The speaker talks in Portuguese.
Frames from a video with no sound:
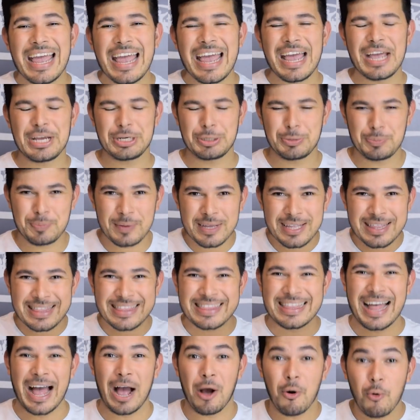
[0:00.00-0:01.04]

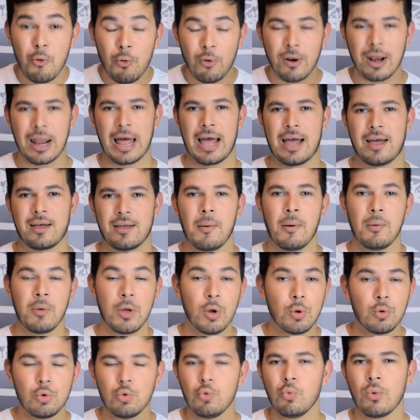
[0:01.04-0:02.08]
espetacular.
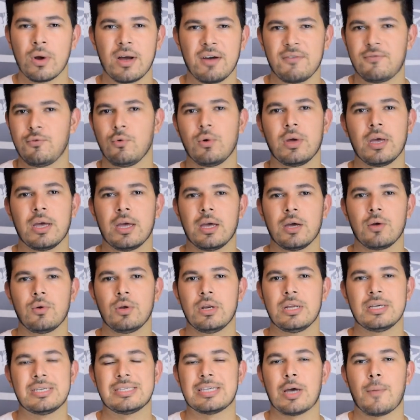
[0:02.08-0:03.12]
Eu nunca vi o Guerreiro
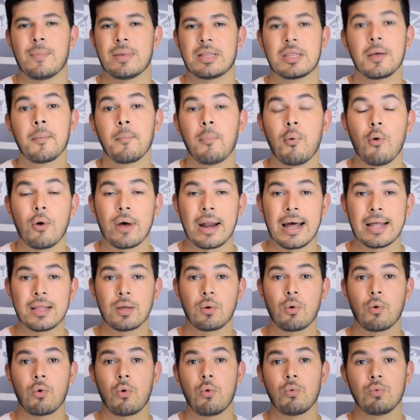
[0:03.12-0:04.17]
iniciar uma
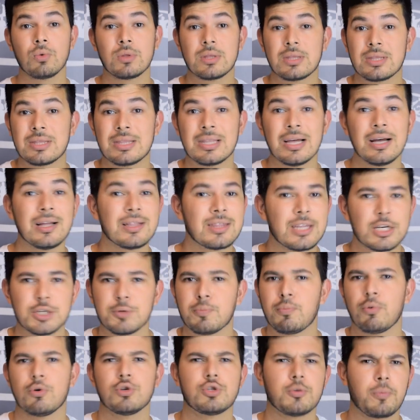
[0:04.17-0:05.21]
temporada com tantas
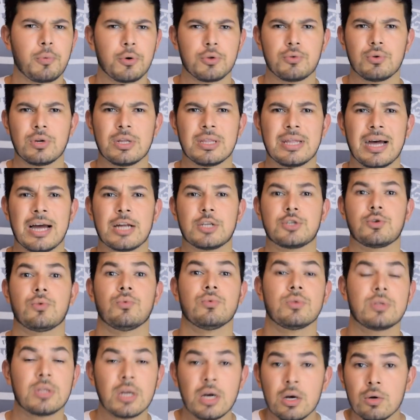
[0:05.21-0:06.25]
boas oportunidades,
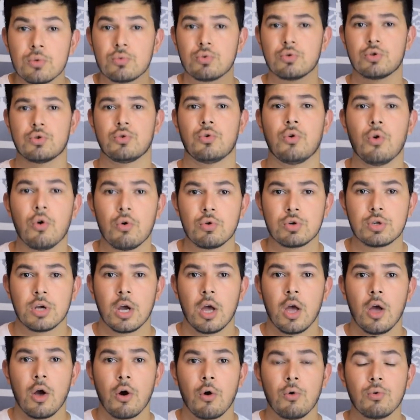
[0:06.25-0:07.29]
com tantos gols,
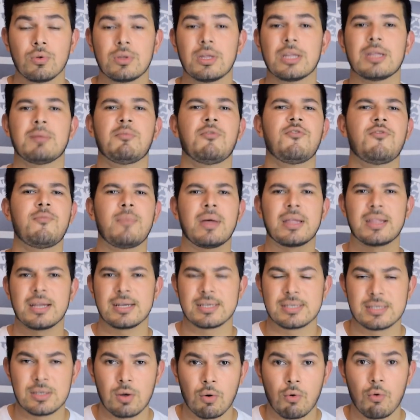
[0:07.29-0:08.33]
com tanta
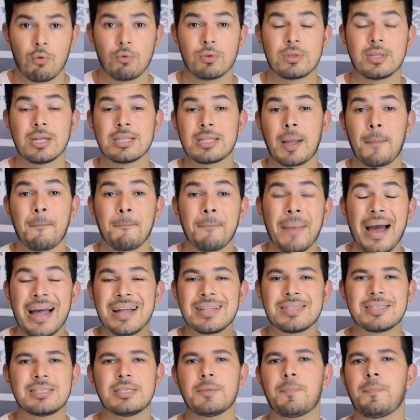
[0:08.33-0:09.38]
movimentação, com tanta
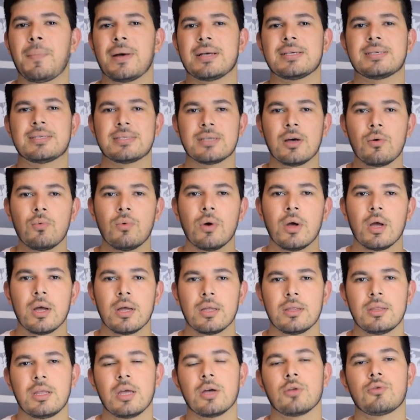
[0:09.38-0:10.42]
participação
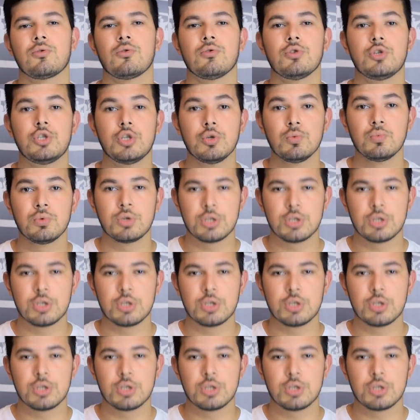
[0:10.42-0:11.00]
dentro de um